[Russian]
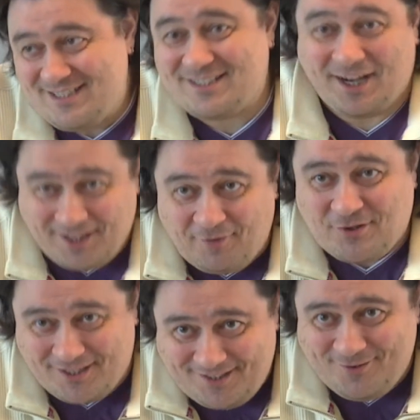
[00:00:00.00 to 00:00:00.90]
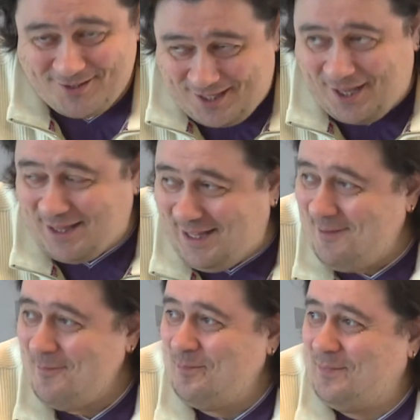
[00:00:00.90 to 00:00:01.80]
страдавшей от него стороны,
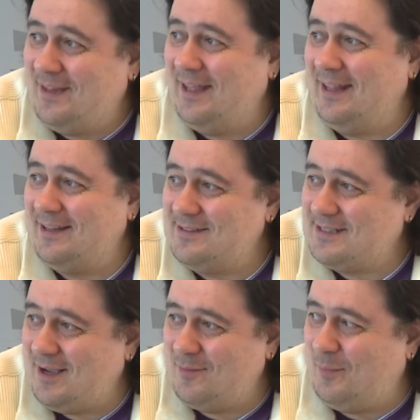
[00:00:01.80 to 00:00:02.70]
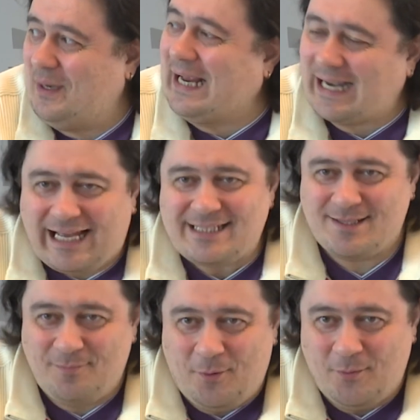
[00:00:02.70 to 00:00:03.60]
да, то есть как бы
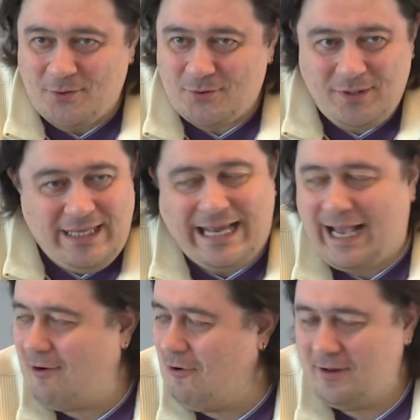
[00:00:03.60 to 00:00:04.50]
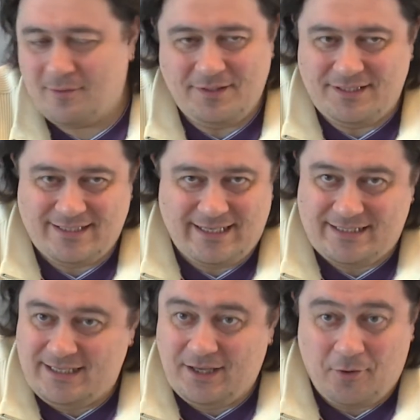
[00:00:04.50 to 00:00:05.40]
прекрасно помню, что никакой
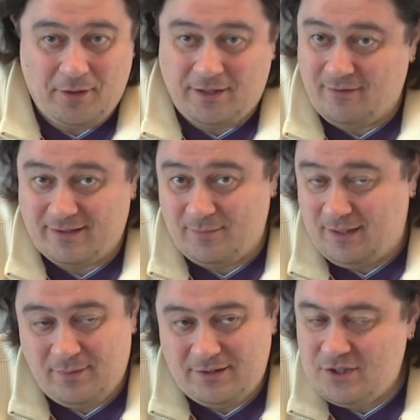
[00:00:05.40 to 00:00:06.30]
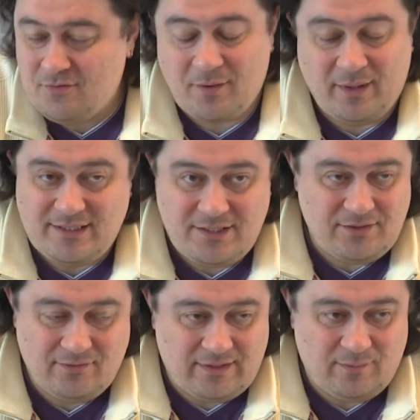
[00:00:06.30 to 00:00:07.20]
романтизации героики в этом не было, ничего
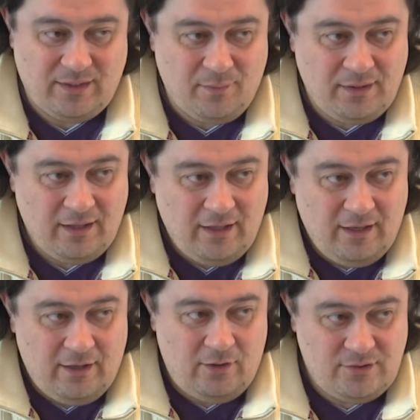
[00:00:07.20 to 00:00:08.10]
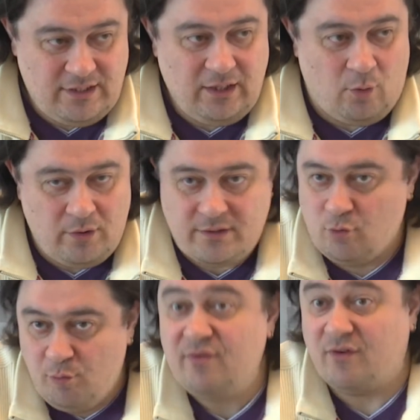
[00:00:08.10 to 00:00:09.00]
романтичного в этом не было. Людей на
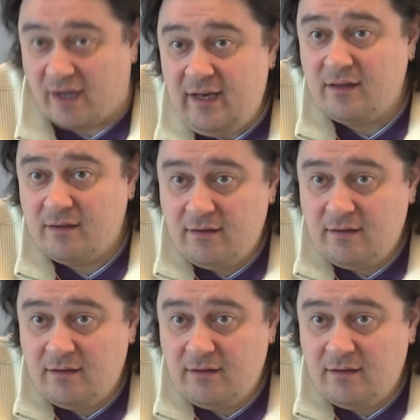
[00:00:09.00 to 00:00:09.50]
улице убивали,